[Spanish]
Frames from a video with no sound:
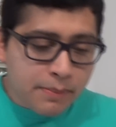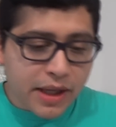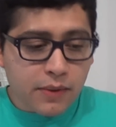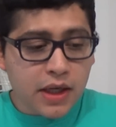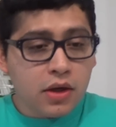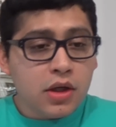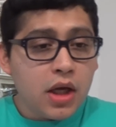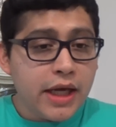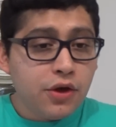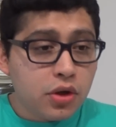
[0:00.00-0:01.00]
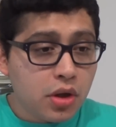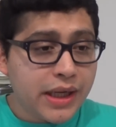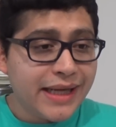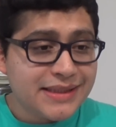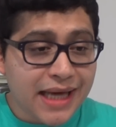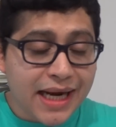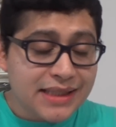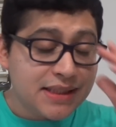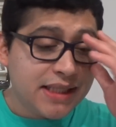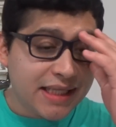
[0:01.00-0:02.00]
pero bueno, eh, yo creo que
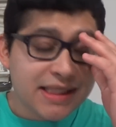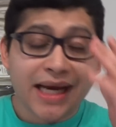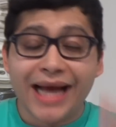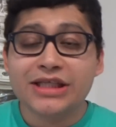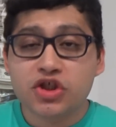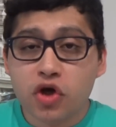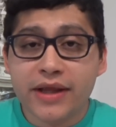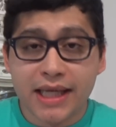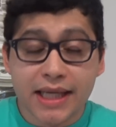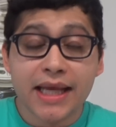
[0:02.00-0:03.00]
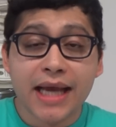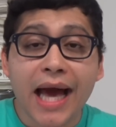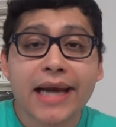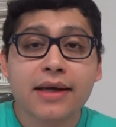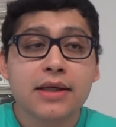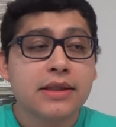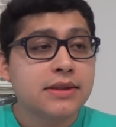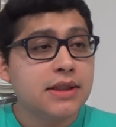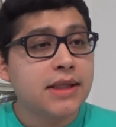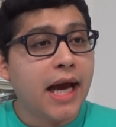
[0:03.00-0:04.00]
Sara si ya se cansó de criticar,
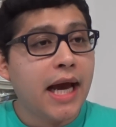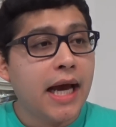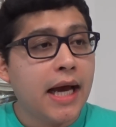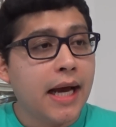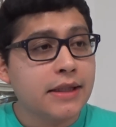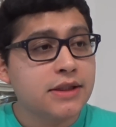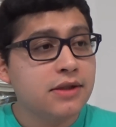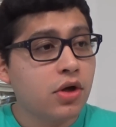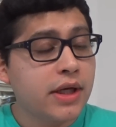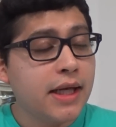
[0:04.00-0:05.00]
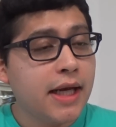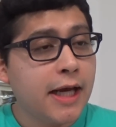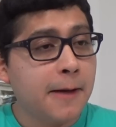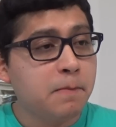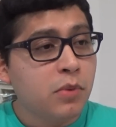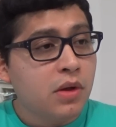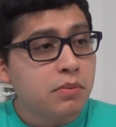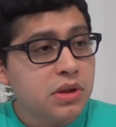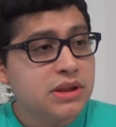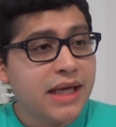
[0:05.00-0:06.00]
si ya, si no quiere,
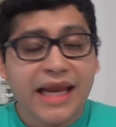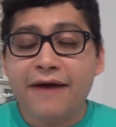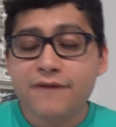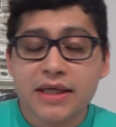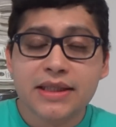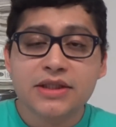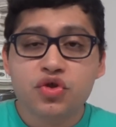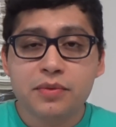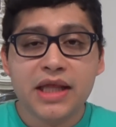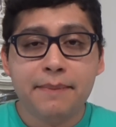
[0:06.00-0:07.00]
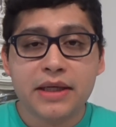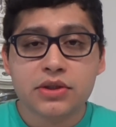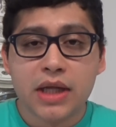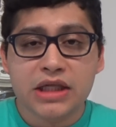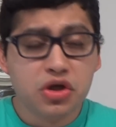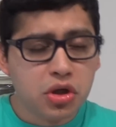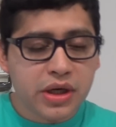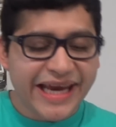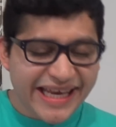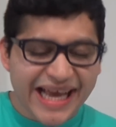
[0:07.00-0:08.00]
pues que le afecte en su vida personal, yo
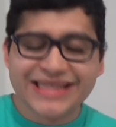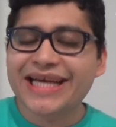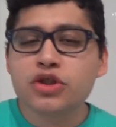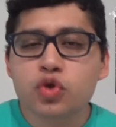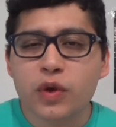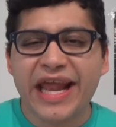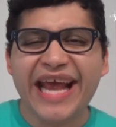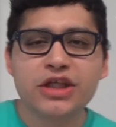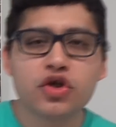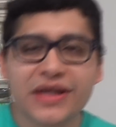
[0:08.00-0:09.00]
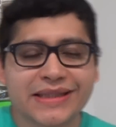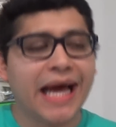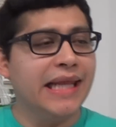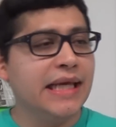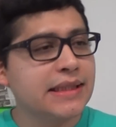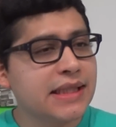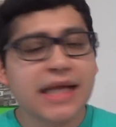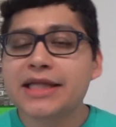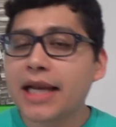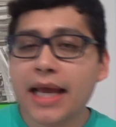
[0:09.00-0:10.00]
creo que ella está en su derecho de salirse
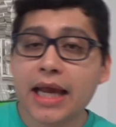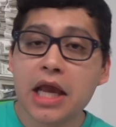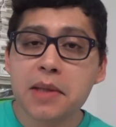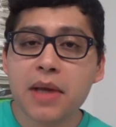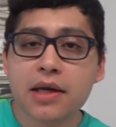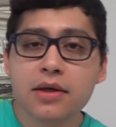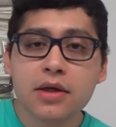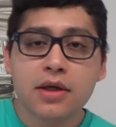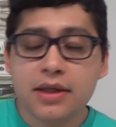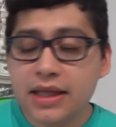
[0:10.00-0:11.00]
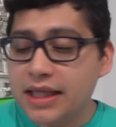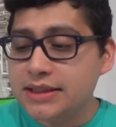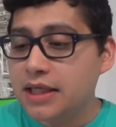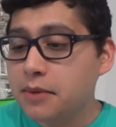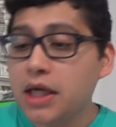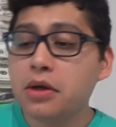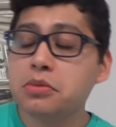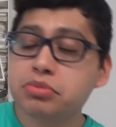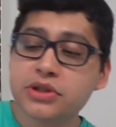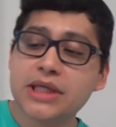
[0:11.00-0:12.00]
de Telegamer y de decir,
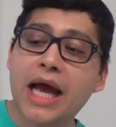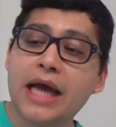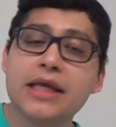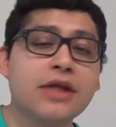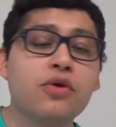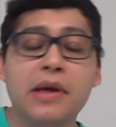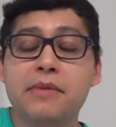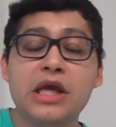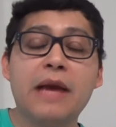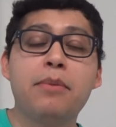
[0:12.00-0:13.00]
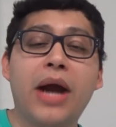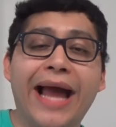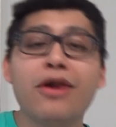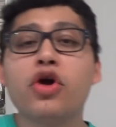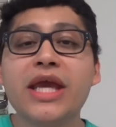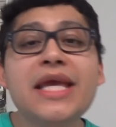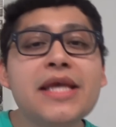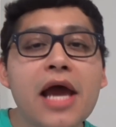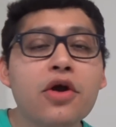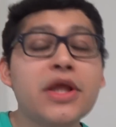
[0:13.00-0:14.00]
bueno, pues ya, ya tuve mi época
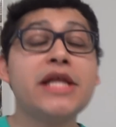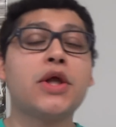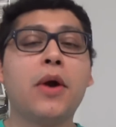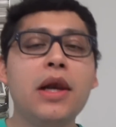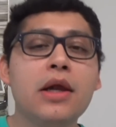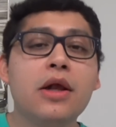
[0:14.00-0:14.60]
loquilla, ¿no? De troll,